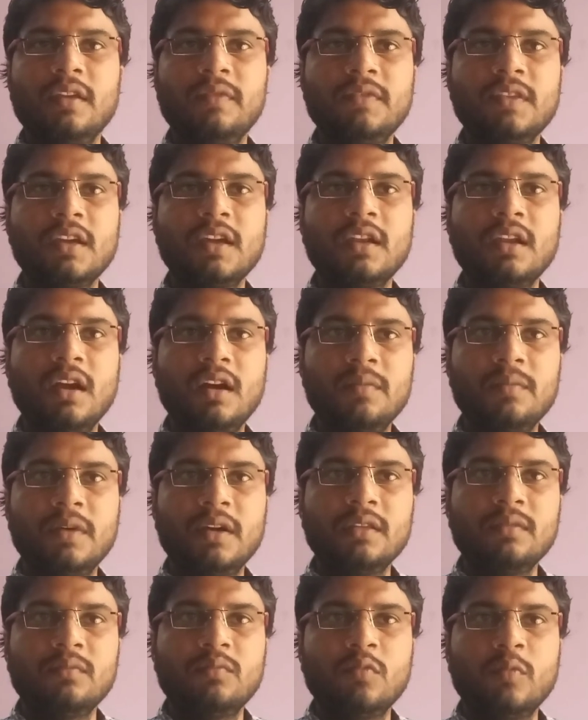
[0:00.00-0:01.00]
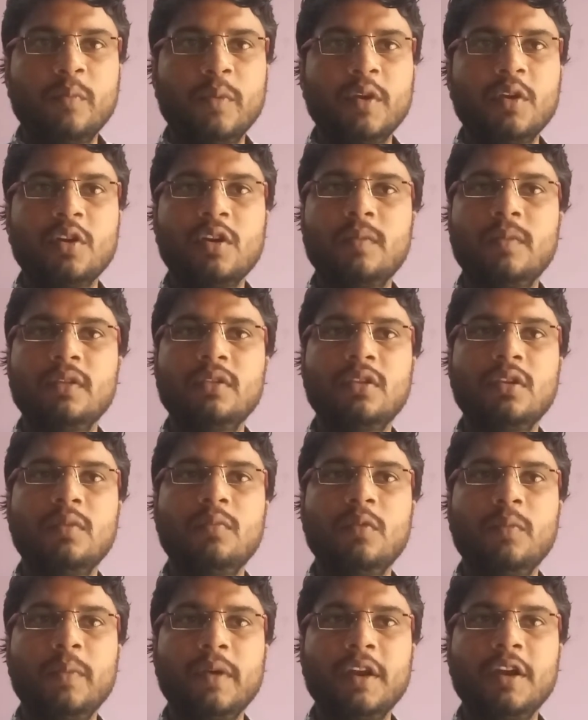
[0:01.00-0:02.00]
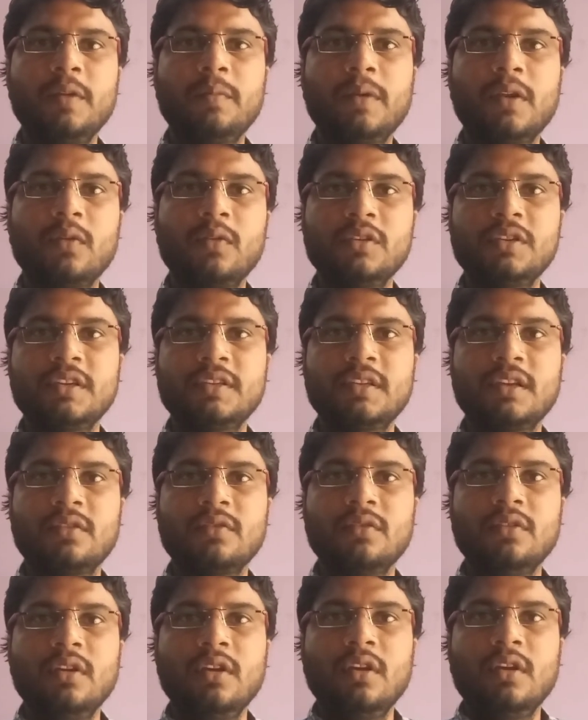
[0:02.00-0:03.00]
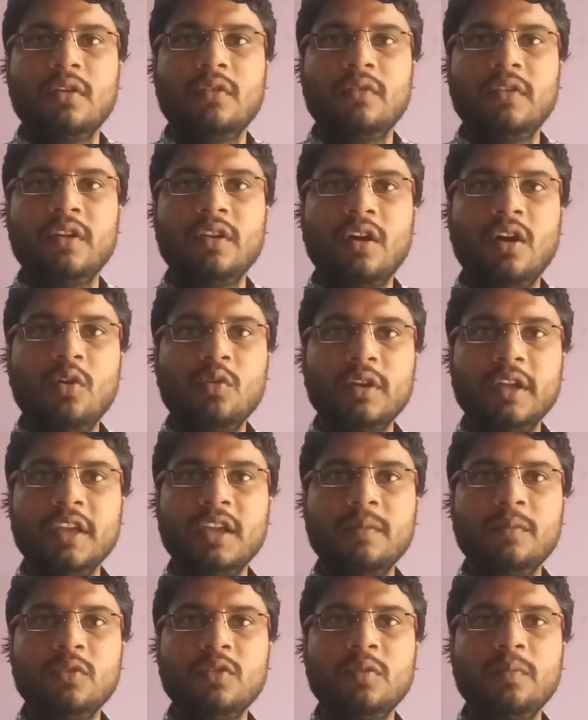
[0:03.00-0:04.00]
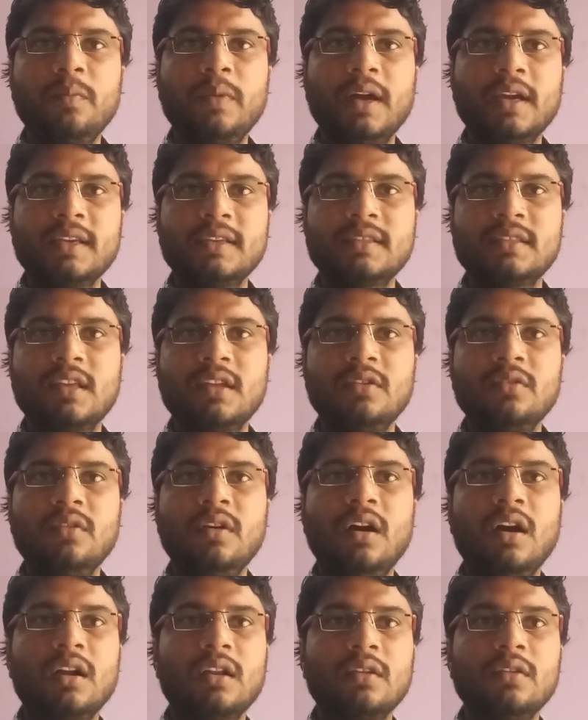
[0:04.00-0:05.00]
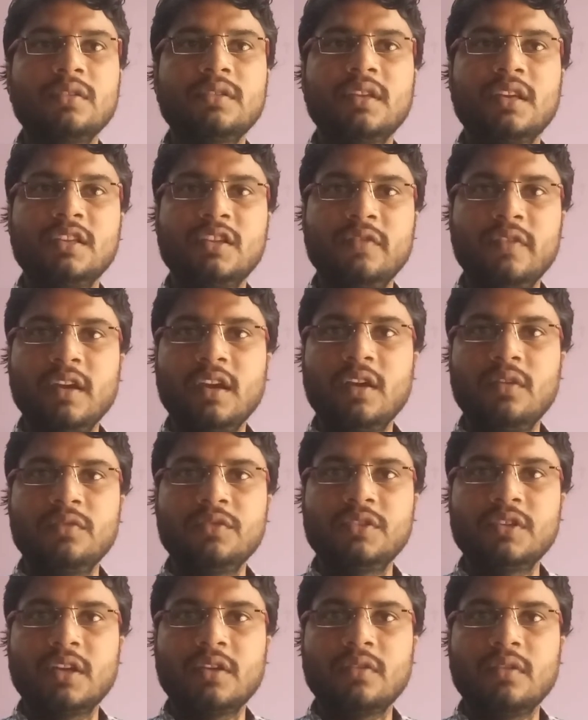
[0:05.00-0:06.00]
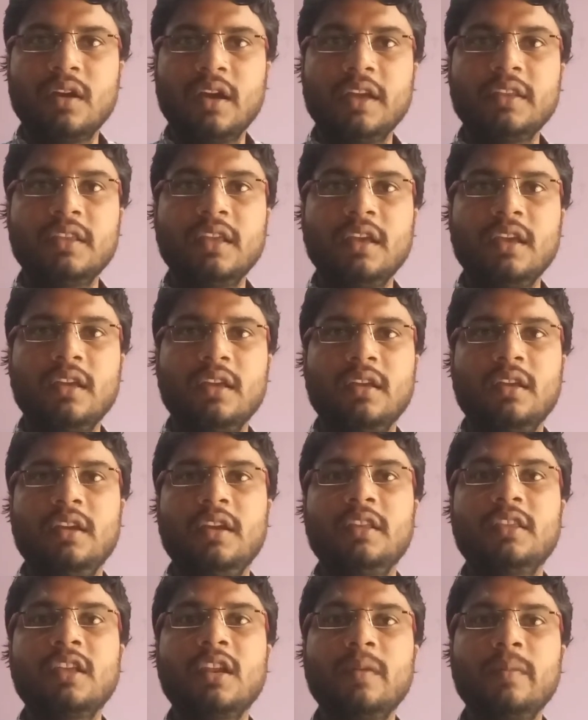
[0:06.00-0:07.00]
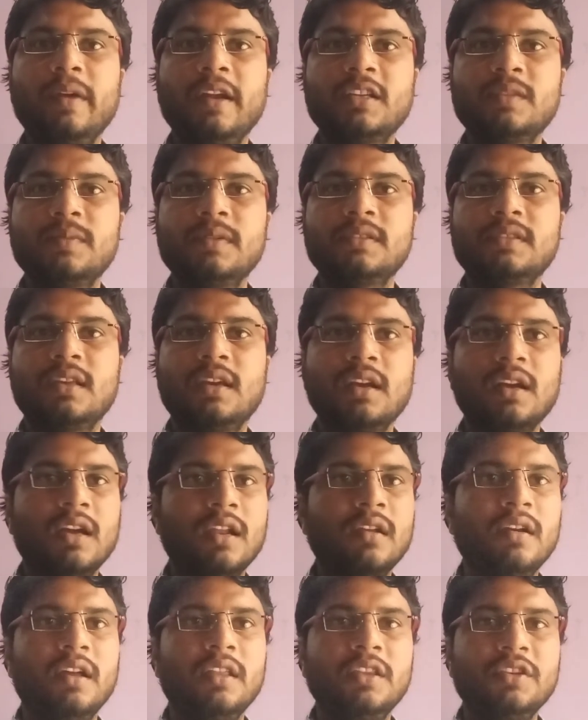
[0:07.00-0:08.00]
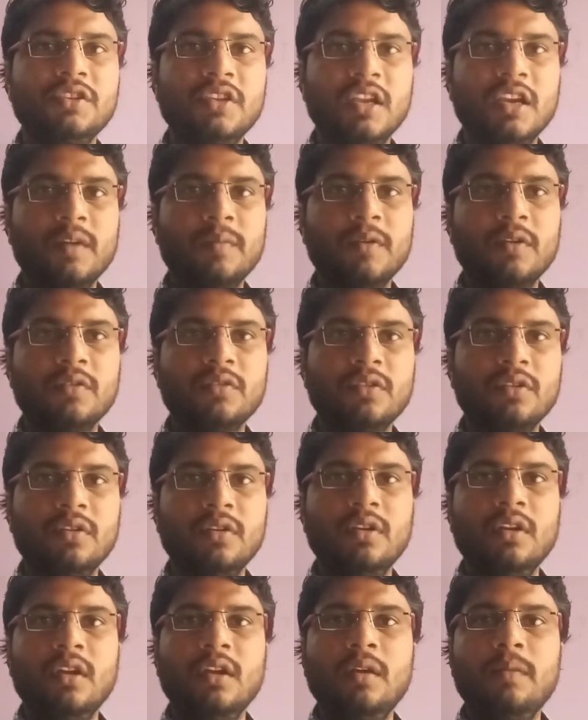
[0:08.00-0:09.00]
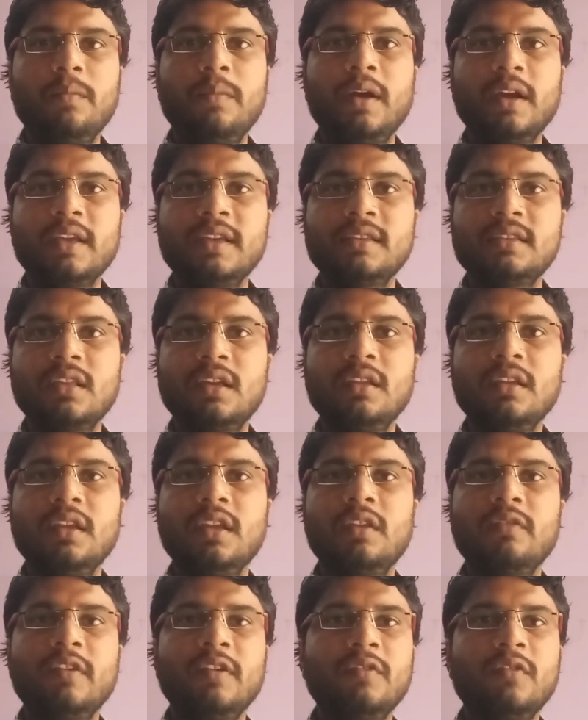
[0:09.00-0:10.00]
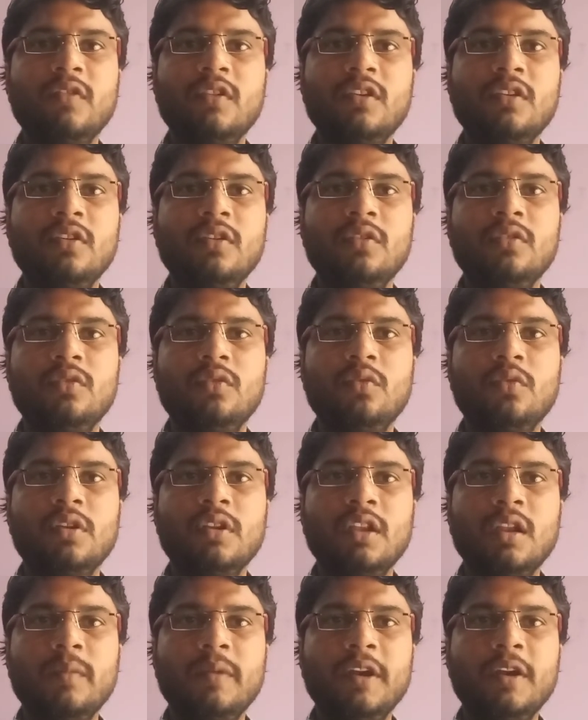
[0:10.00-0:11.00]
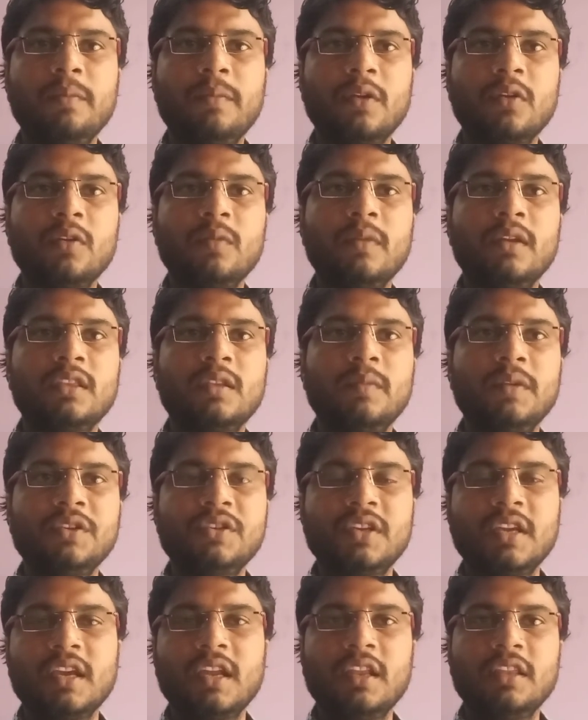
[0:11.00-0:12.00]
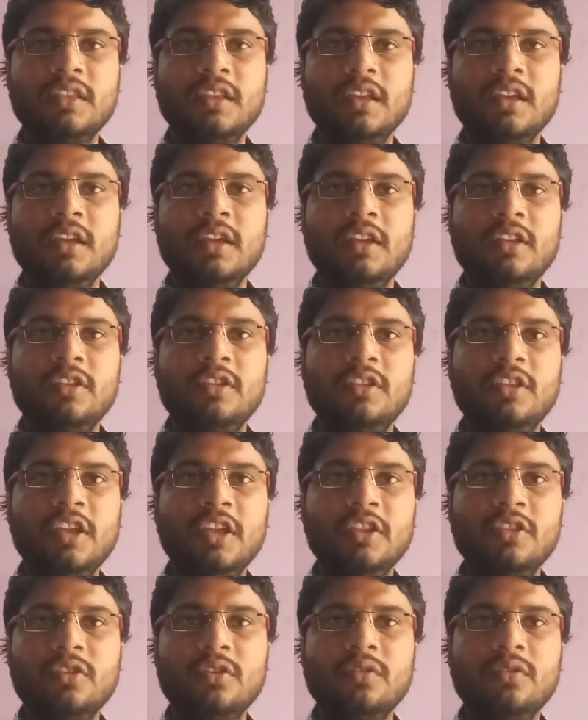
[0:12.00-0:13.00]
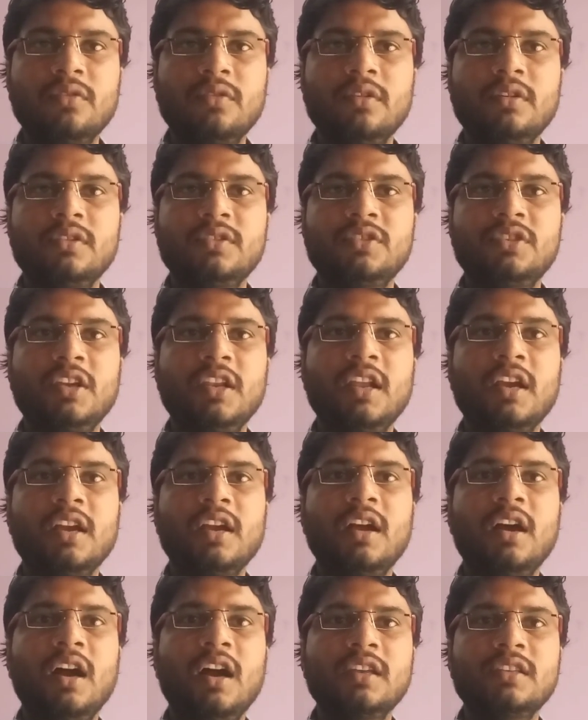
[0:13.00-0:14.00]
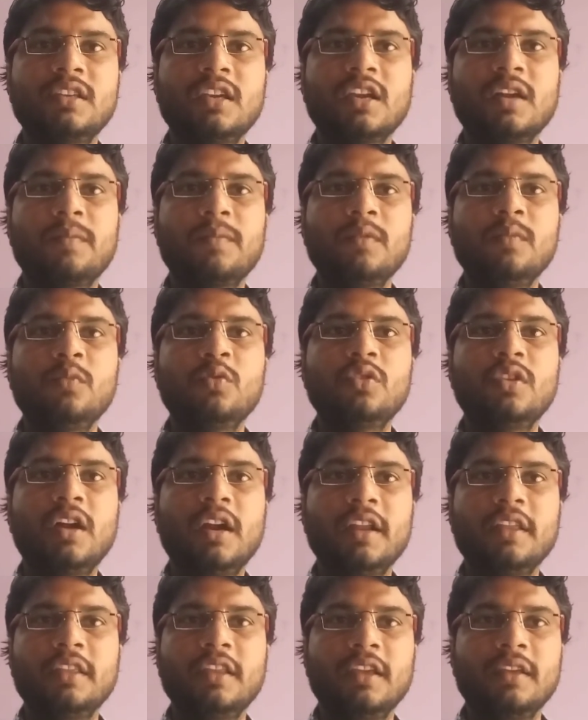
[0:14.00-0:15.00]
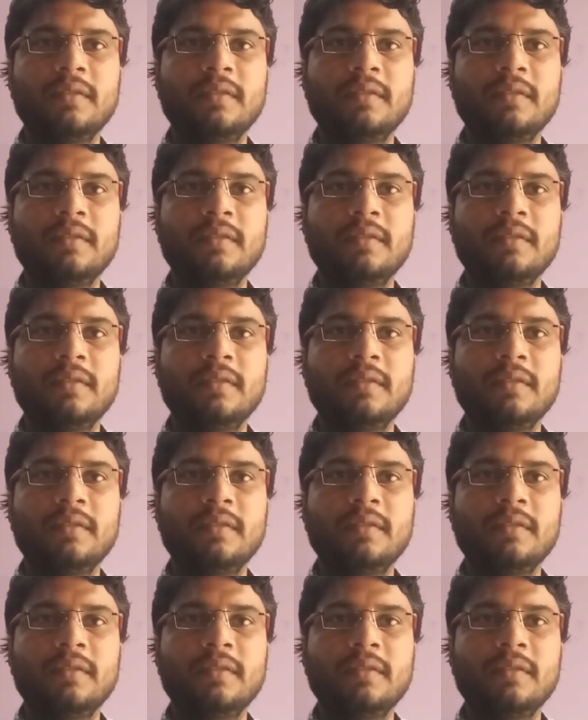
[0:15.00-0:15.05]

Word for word: ఇఫ్తికర్ అహ్మద్ ముప్పై ఒక్క బంతులు ముప్పై రెండు పరుగులు చేశారు వీరు అవుట్ అయ్యే ముందు పాకిస్తాన్ను ఆటలో సజీవంగా ఉంచారు అయితే ఇతర బ్యాట్స్మెన్ సహకారం అందించలేకపోవడంతో పాకిస్తాన్ ఇరవై ఓవర్లలో నూట నలభై ఏడు పరుగులు మాత్రమే చేయగలిగింది దీంతో శ్రీలంక ఆసియా కప్ను ముద్దాడింది